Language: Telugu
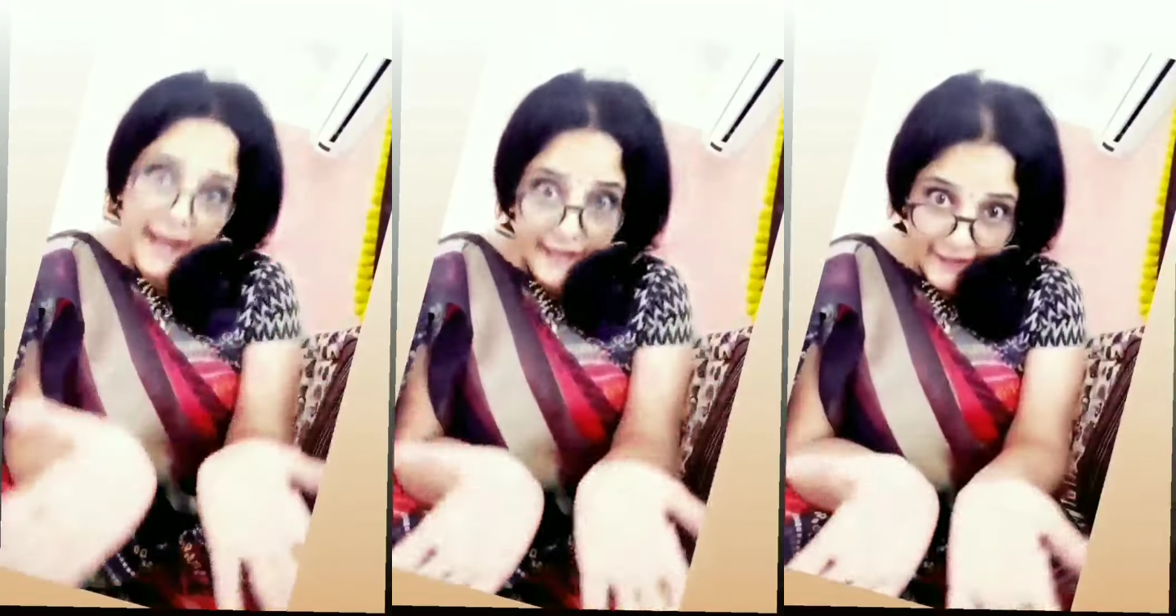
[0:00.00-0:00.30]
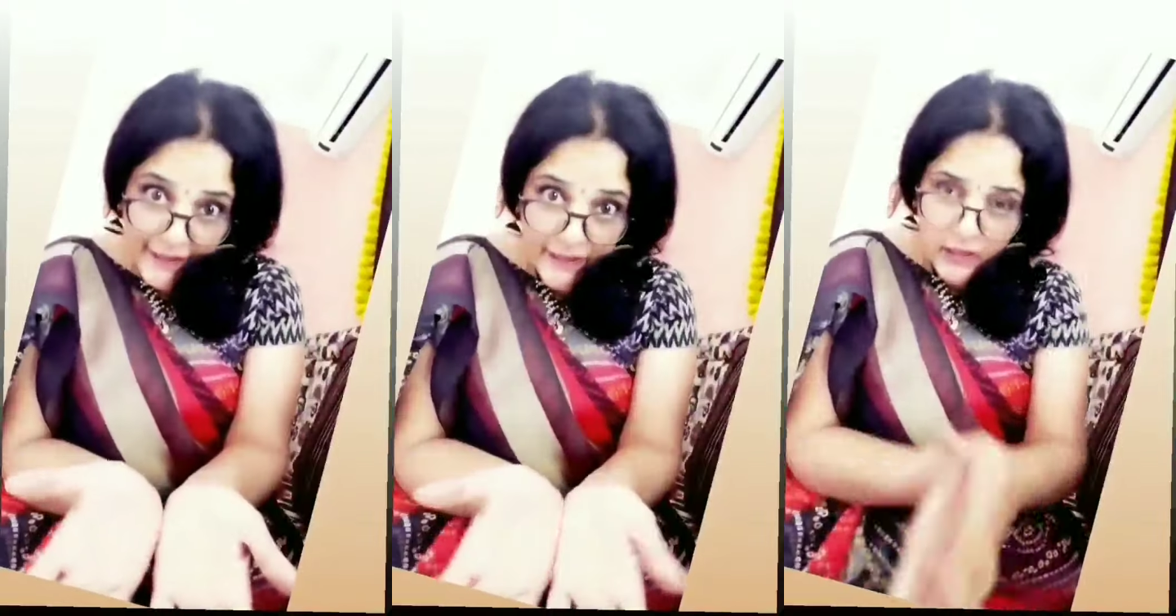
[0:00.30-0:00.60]

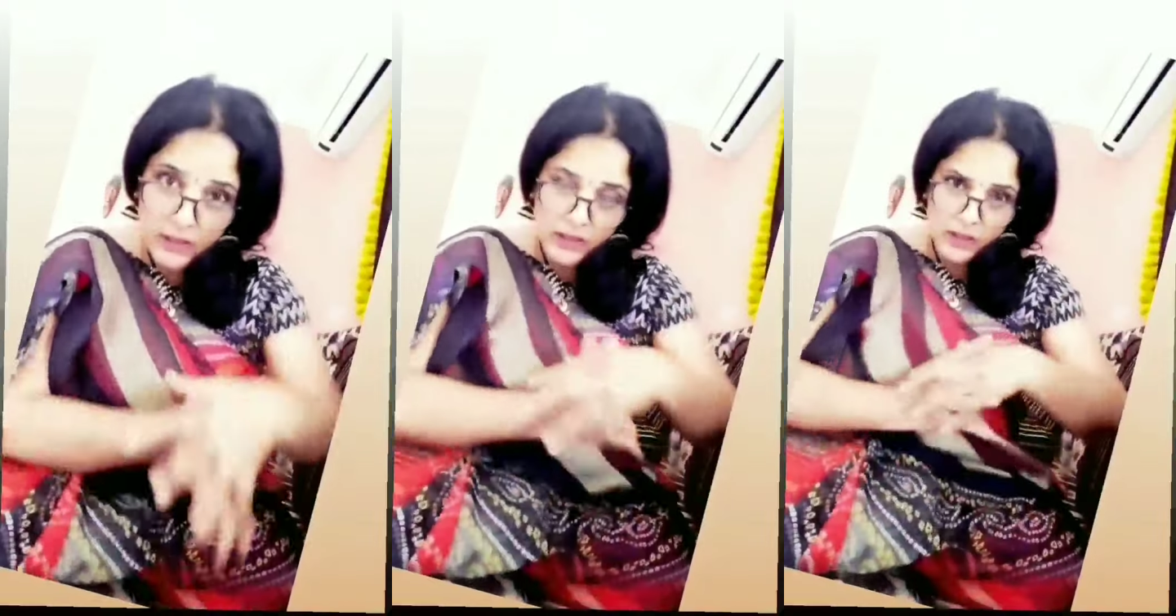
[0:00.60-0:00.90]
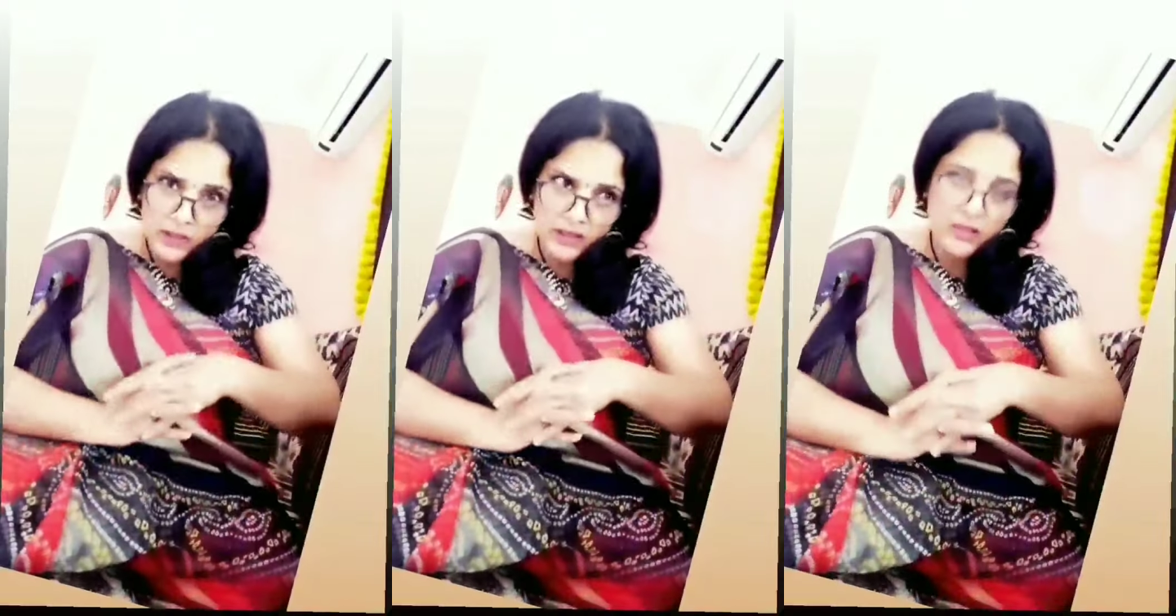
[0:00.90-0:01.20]
పెట్టానండి ఏడు
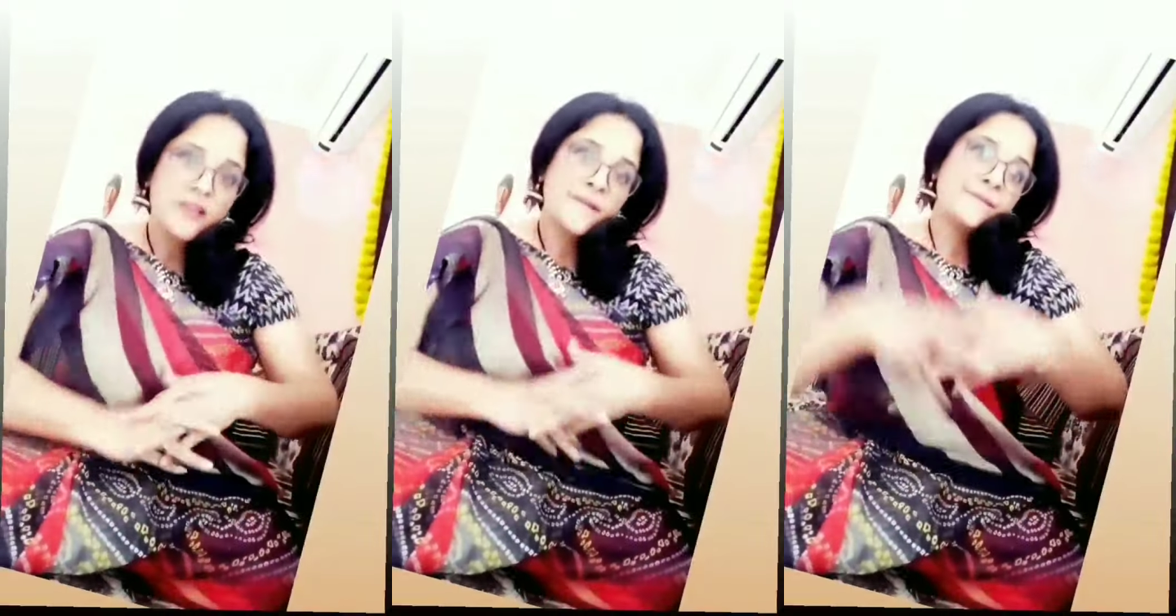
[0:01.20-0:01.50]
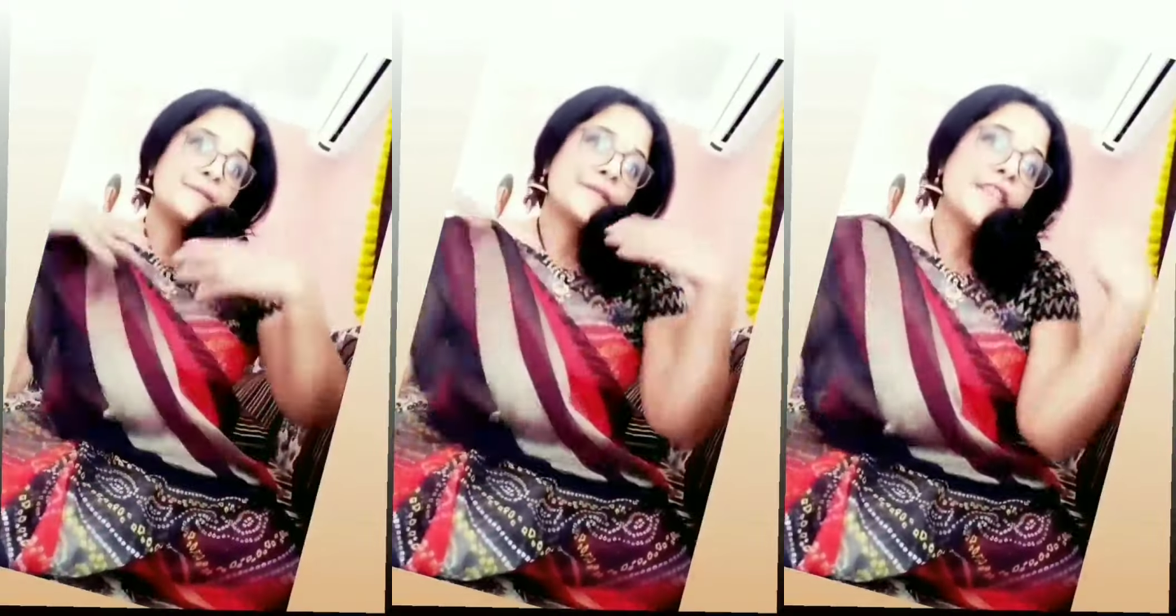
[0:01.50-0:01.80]
గంటలకు మరి
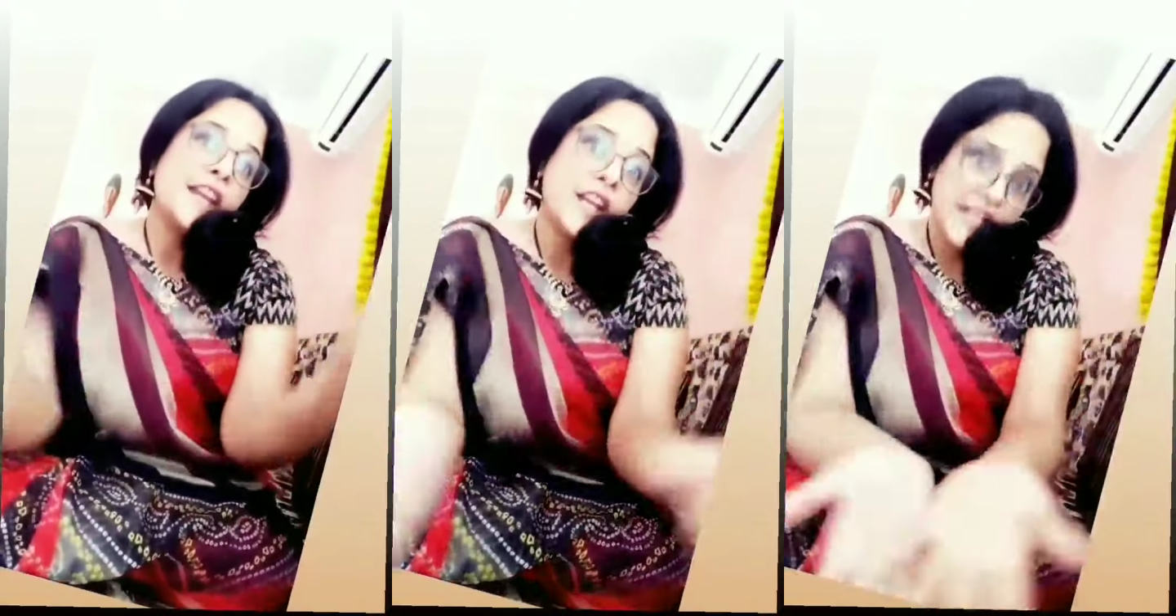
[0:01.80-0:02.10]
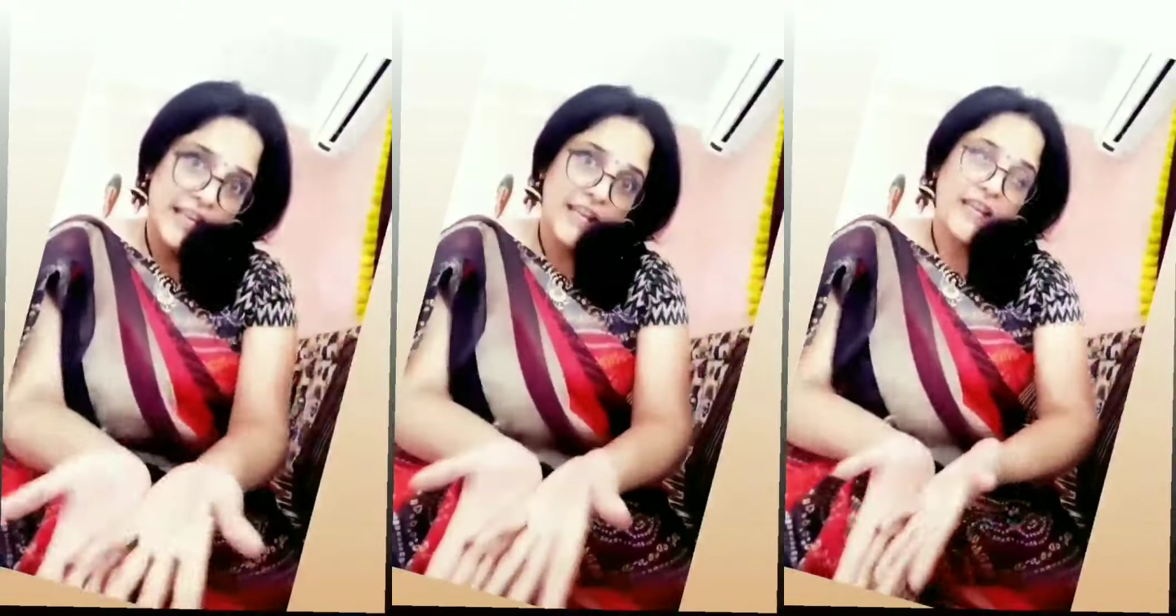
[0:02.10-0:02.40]

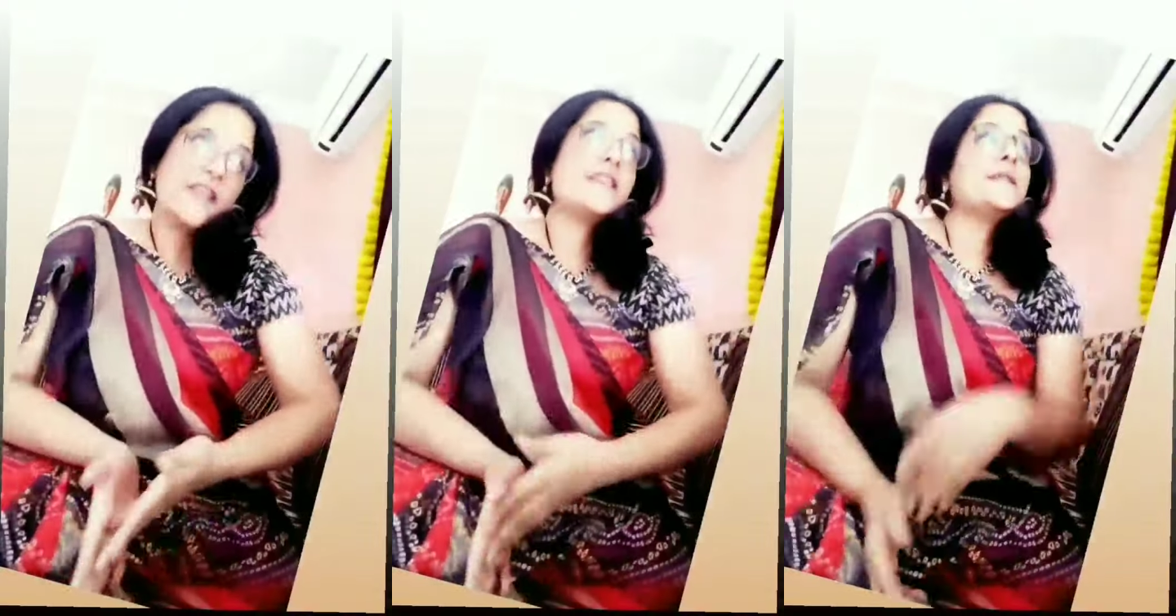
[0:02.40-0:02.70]
పెట్టానండి